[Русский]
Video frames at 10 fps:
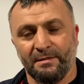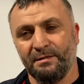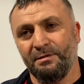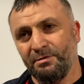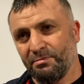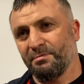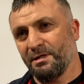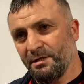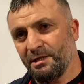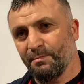И
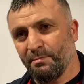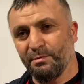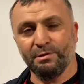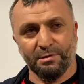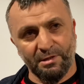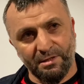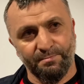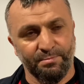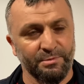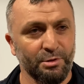какие-то моменты, да,
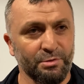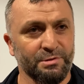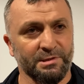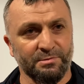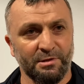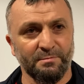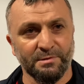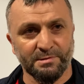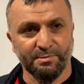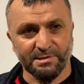делюсь со своими
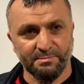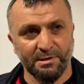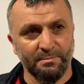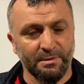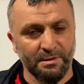спортсменами.